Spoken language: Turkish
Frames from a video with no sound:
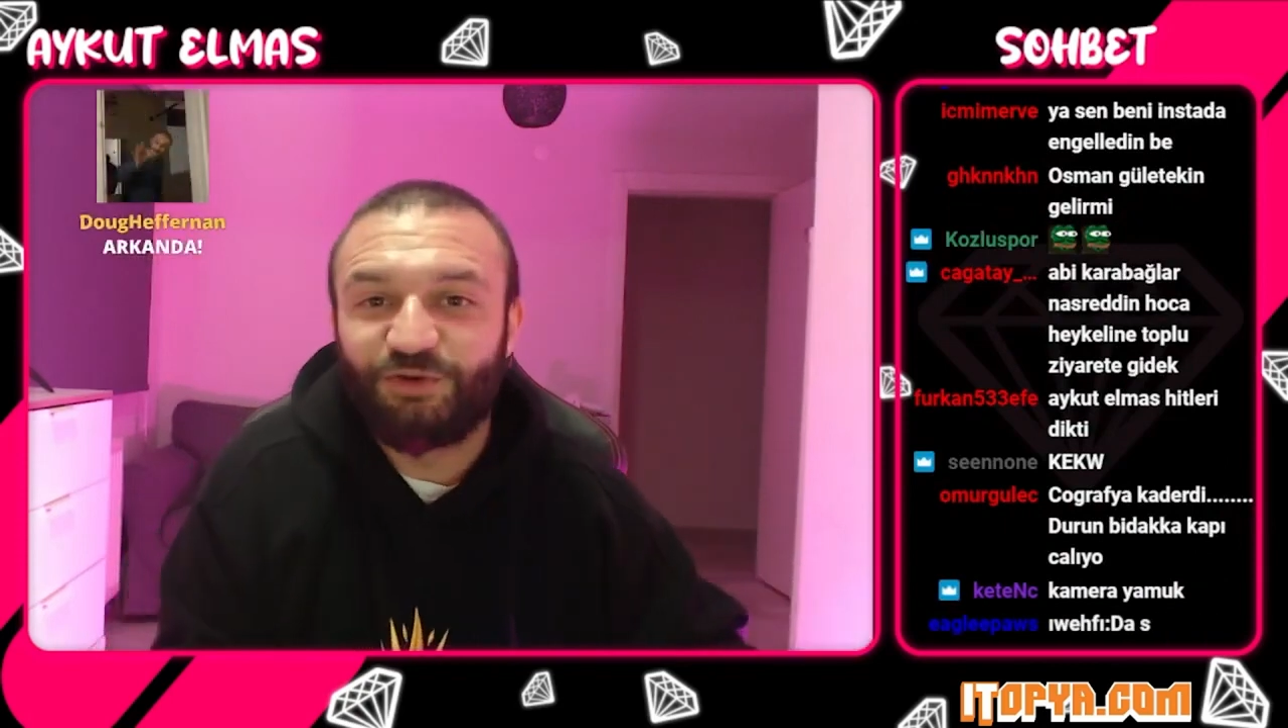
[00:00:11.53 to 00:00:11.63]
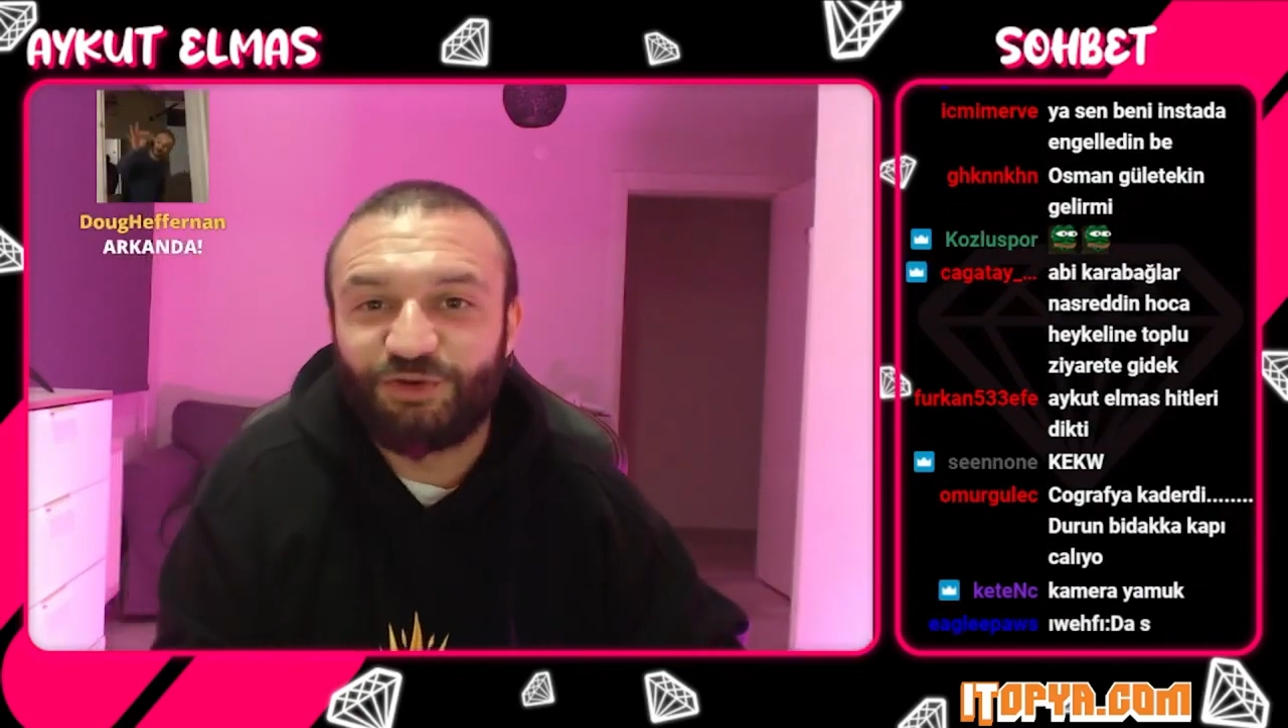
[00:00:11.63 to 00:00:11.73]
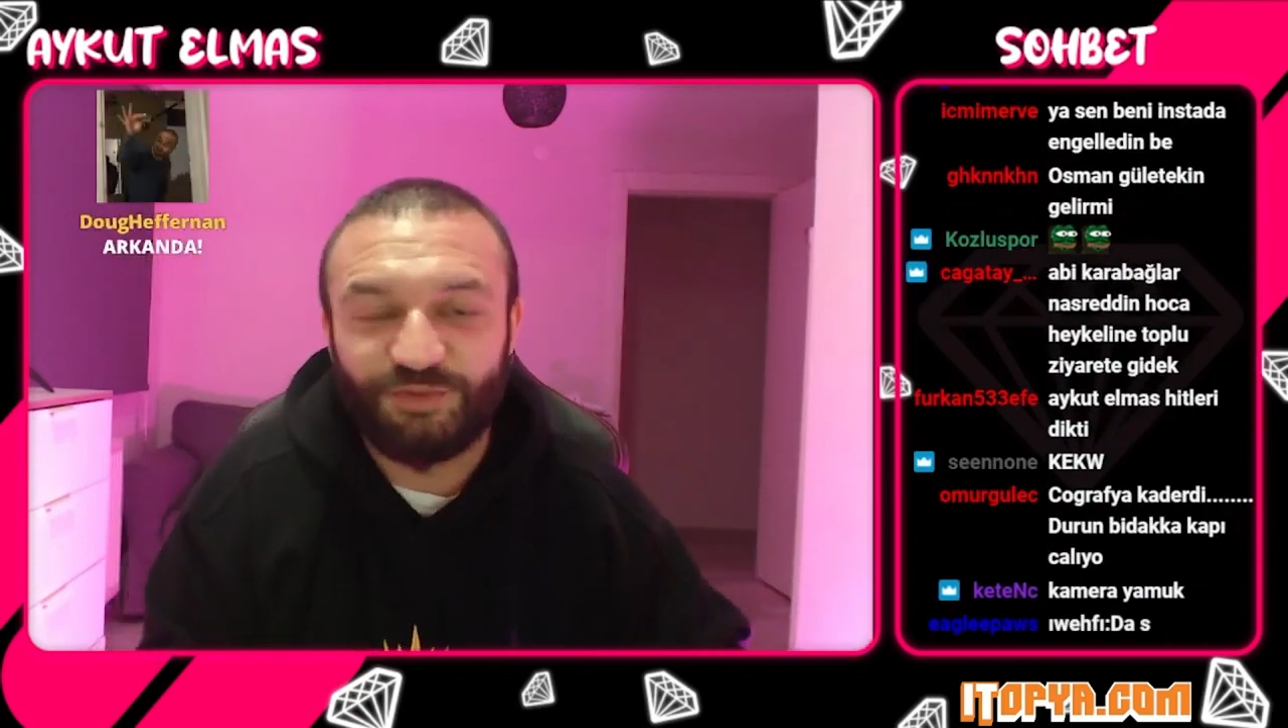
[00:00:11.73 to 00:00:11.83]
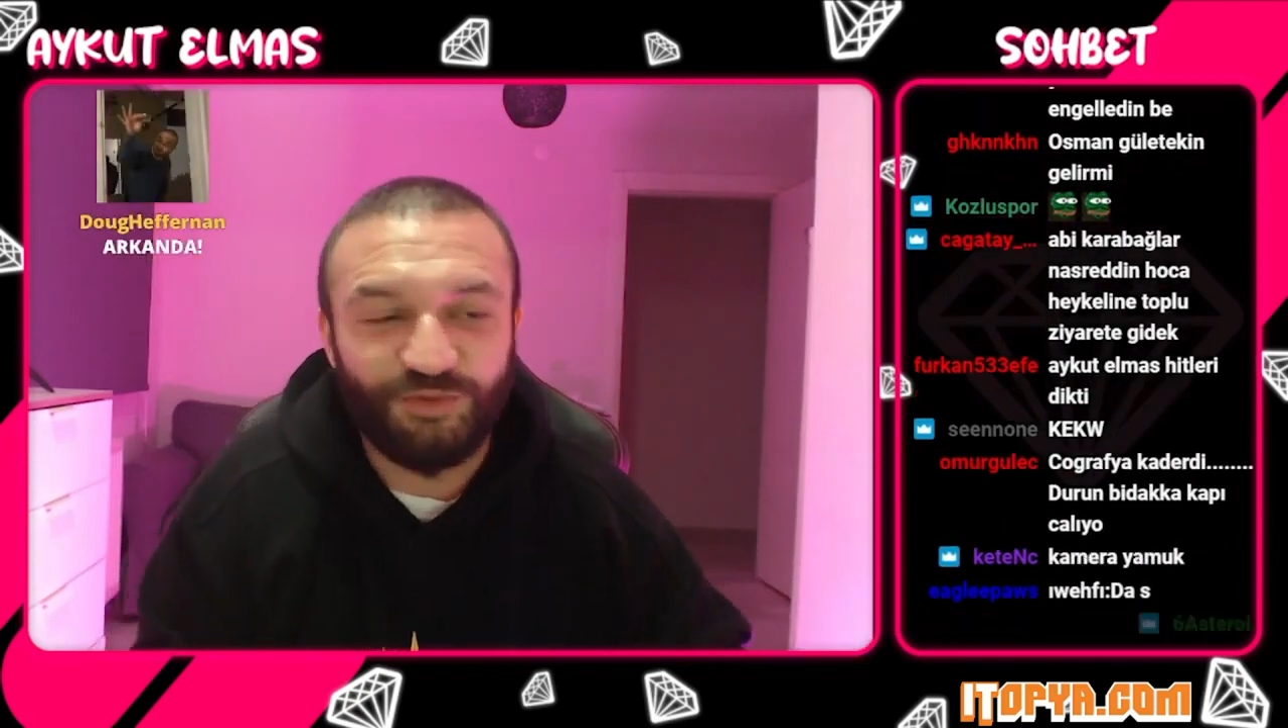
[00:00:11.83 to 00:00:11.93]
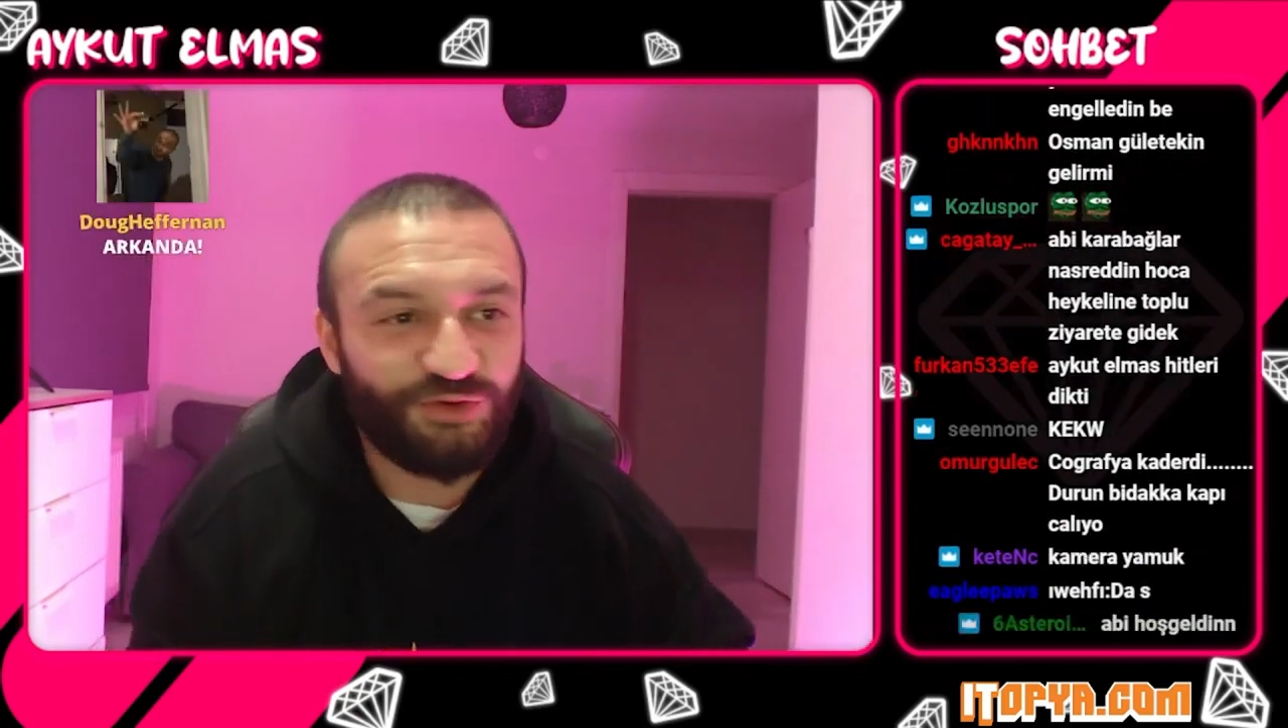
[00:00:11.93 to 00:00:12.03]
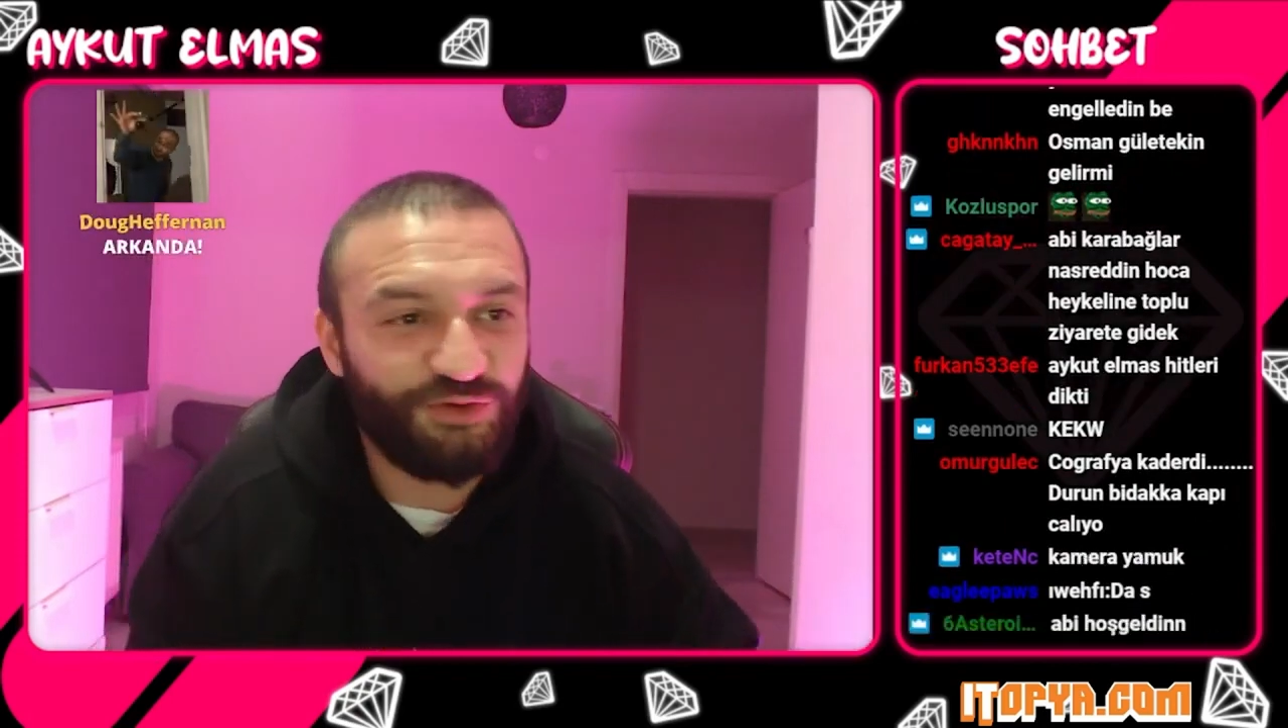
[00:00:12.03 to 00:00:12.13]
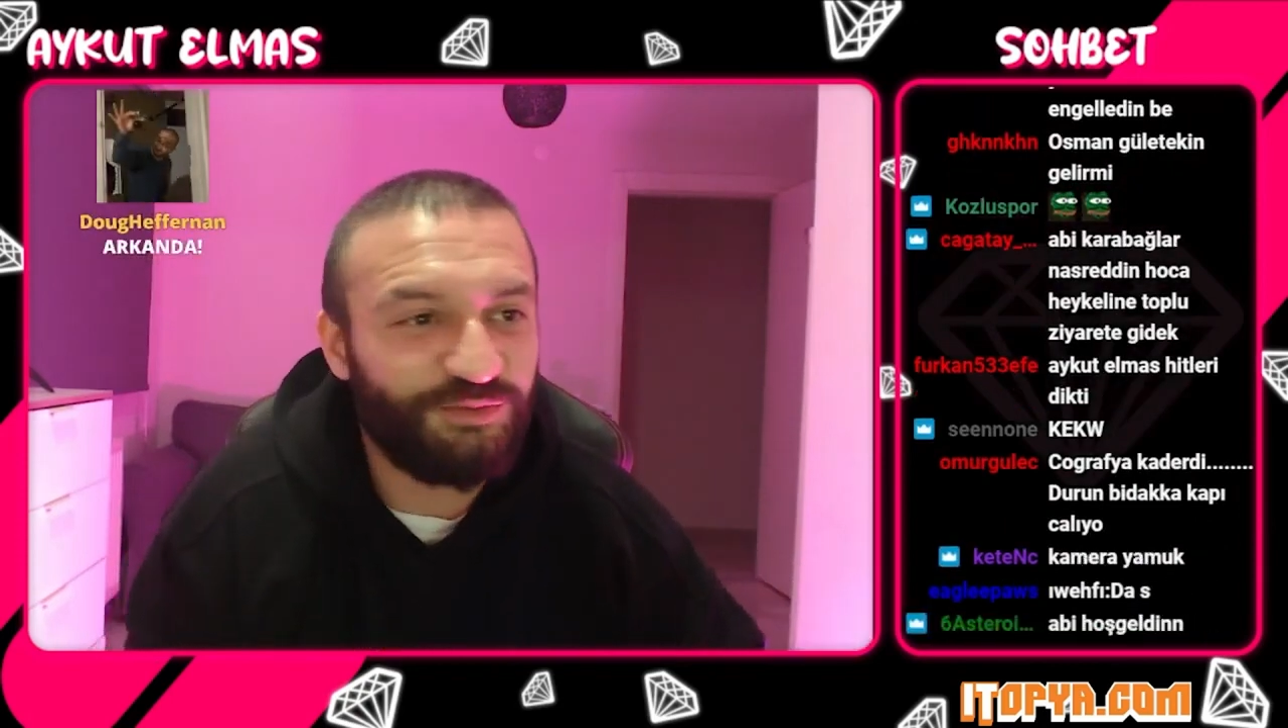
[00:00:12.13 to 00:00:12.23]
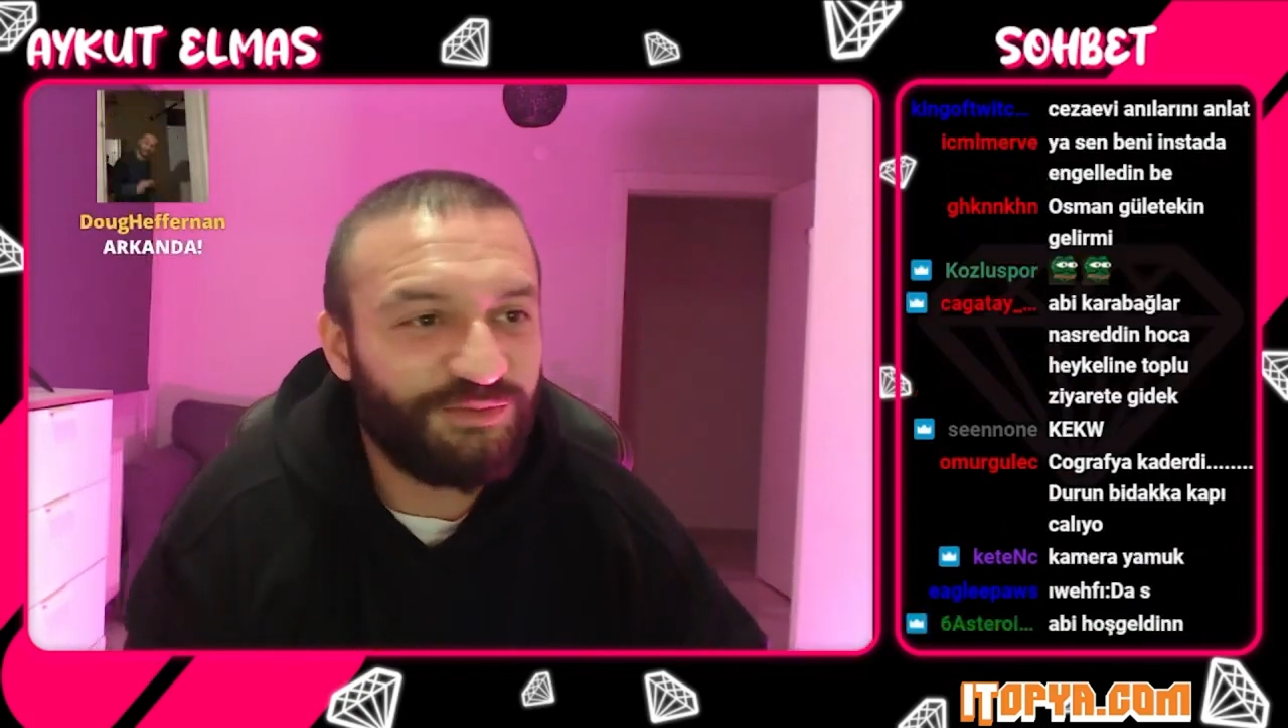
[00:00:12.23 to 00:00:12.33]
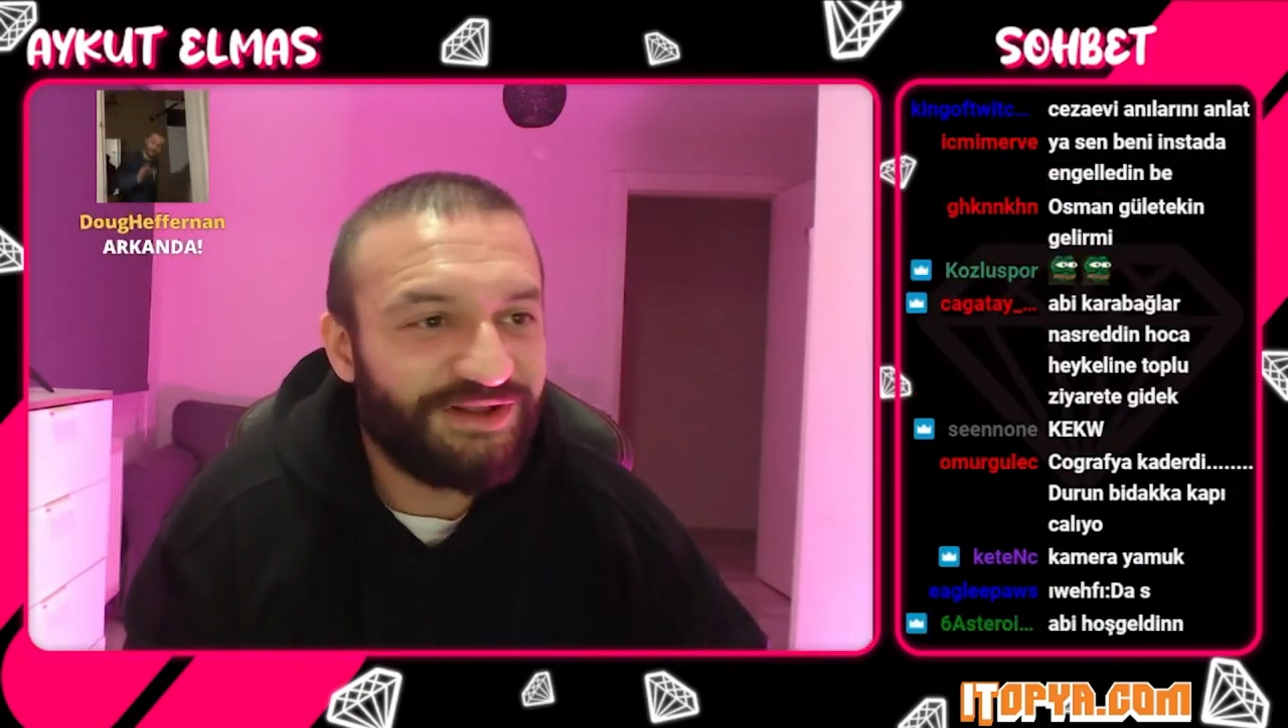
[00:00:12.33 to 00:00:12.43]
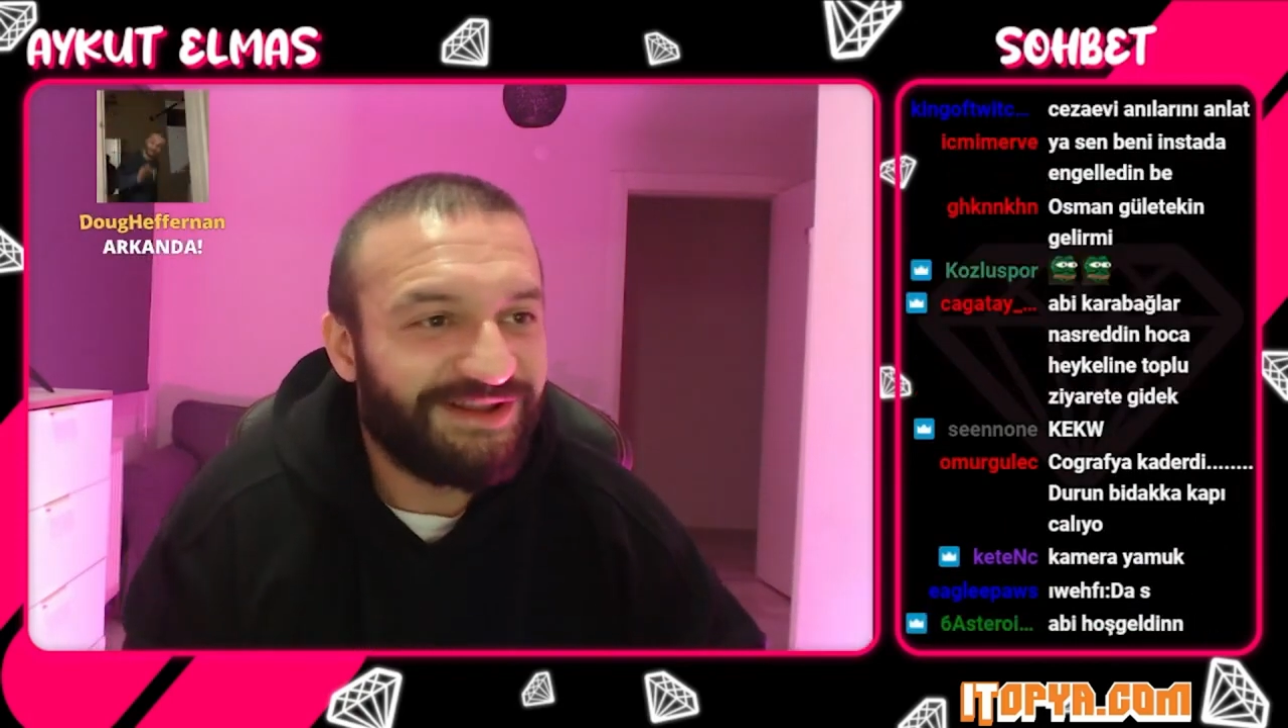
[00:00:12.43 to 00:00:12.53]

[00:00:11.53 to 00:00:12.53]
görüşmüştüm.